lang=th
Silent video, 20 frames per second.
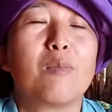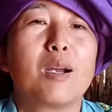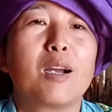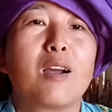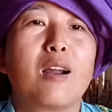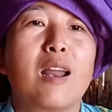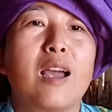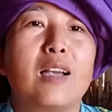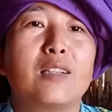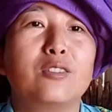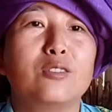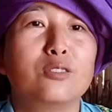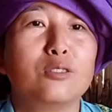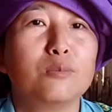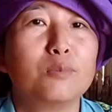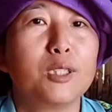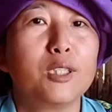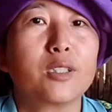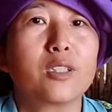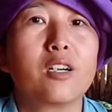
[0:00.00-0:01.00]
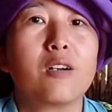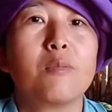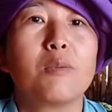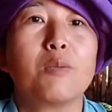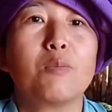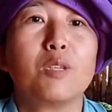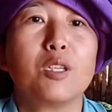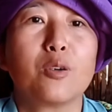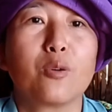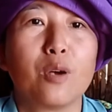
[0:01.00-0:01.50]
นะคะ บางครั้งยูทูบเบอร์ก็
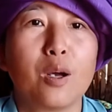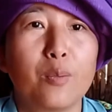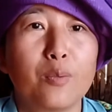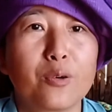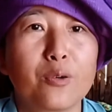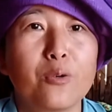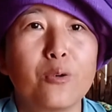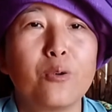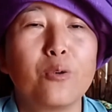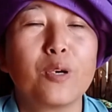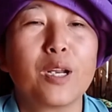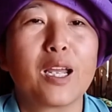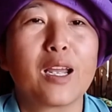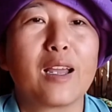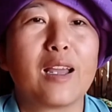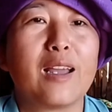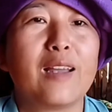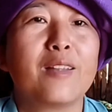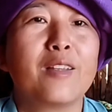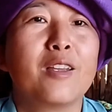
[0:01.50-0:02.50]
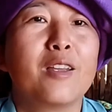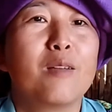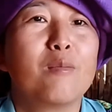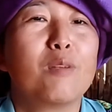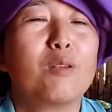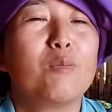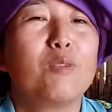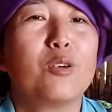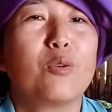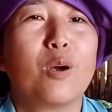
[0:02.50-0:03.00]
ไม่มีความรู้นะคะ
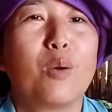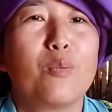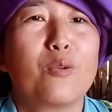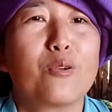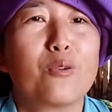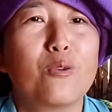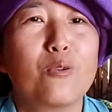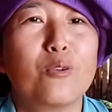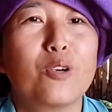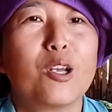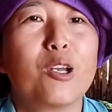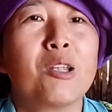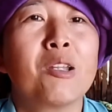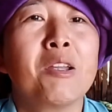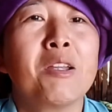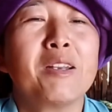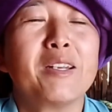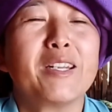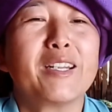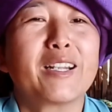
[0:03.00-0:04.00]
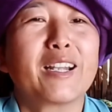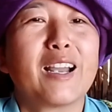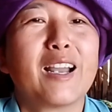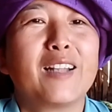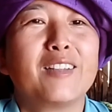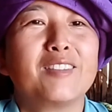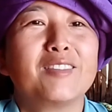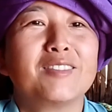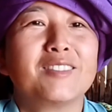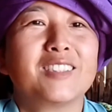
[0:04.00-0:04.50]
ไม่มีความรู้เนาะใน
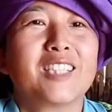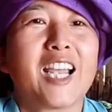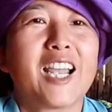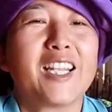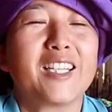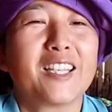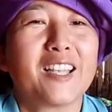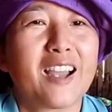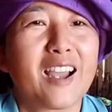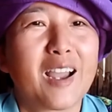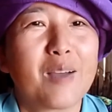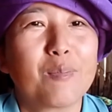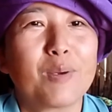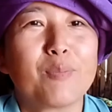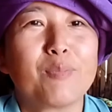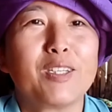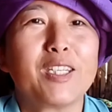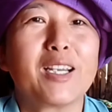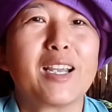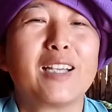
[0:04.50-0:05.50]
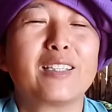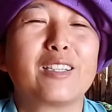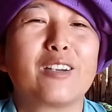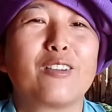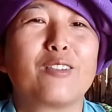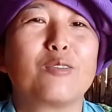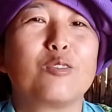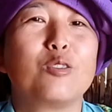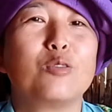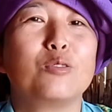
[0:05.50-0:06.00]
การถ่ายทำแบบนี้ค่ะแต่
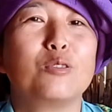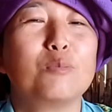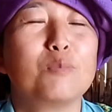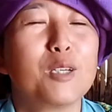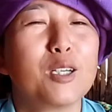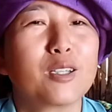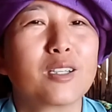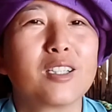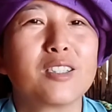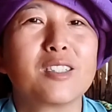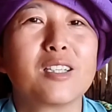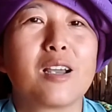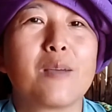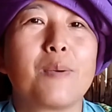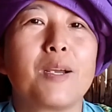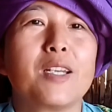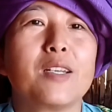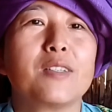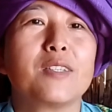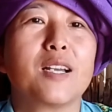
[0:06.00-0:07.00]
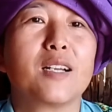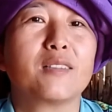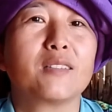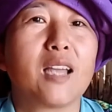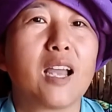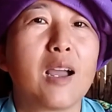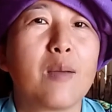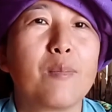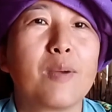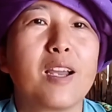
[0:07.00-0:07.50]
ยูทูบเบอร์ก็จะพยายาม
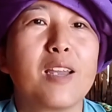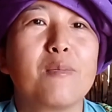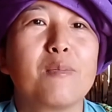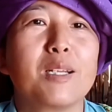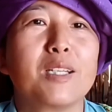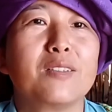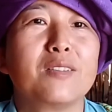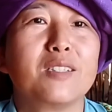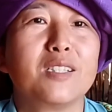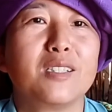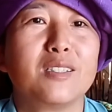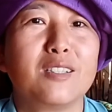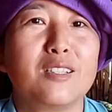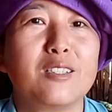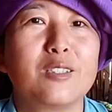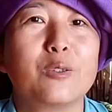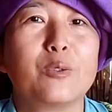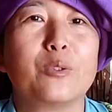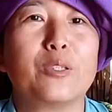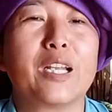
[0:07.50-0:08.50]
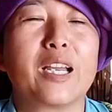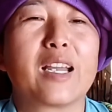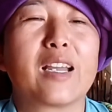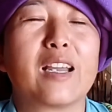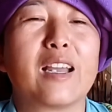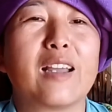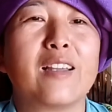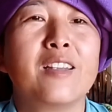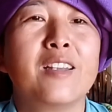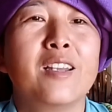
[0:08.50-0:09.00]
ทำให้มันดีที่สุดนะ
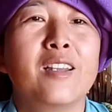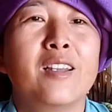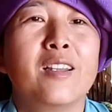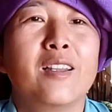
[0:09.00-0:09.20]
คะ